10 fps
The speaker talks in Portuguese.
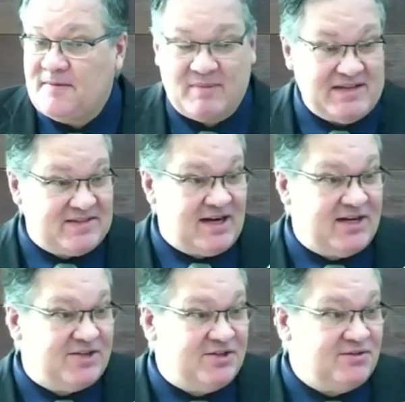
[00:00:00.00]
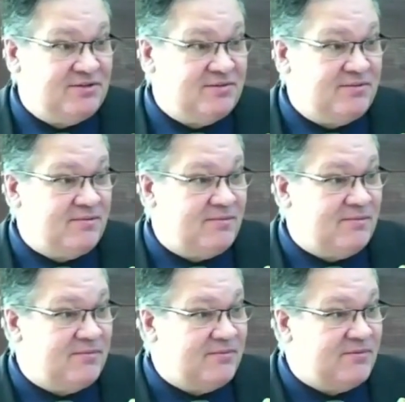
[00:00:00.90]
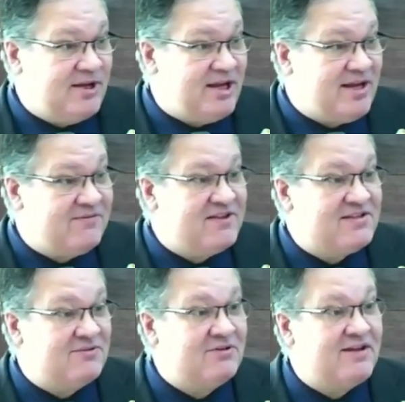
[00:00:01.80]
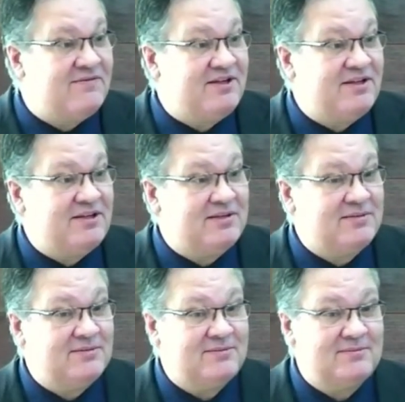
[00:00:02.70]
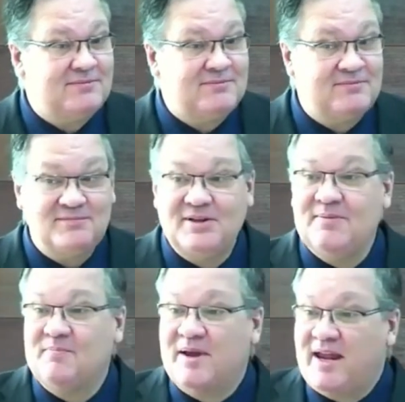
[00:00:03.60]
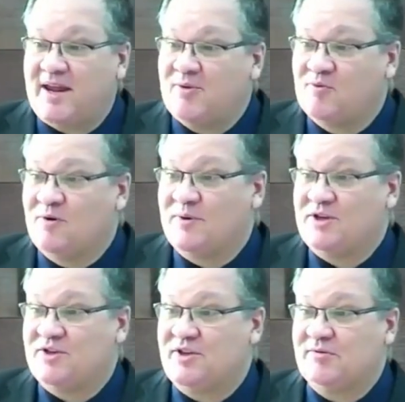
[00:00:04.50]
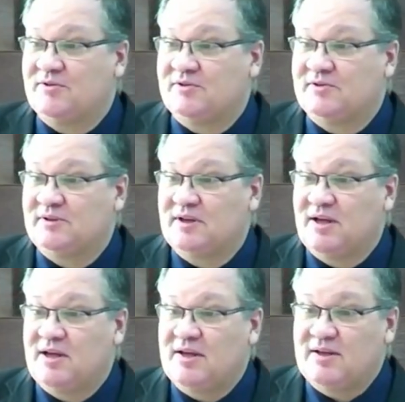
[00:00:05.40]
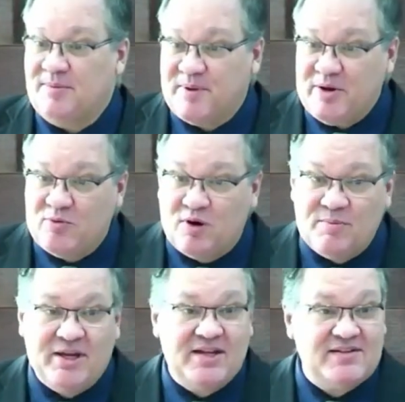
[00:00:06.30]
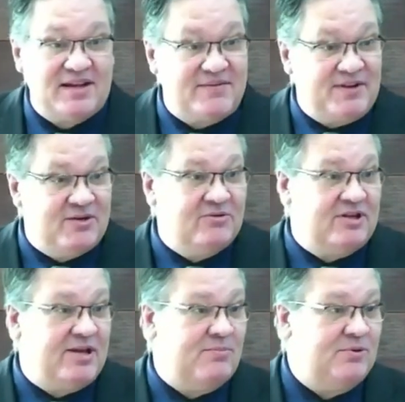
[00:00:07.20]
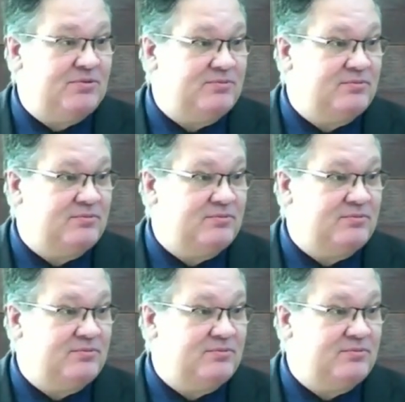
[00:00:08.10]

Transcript: Mais tarde, ele avista um levita, também um homem de Deus, também um homem que servia no templo.